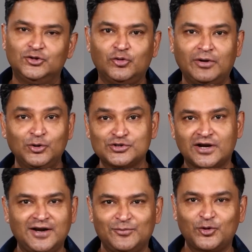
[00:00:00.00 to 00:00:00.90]
तो बल्लू
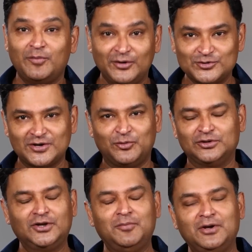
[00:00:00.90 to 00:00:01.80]
सर ने हम उनको बल्लू सर
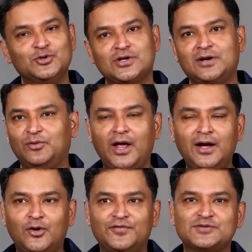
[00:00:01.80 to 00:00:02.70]
बोलते थे तो बल्लू सर ने
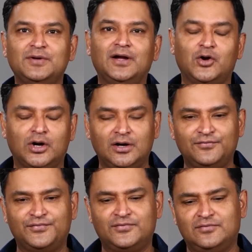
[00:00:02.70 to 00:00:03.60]
बुलाया ऑफिस में गौरव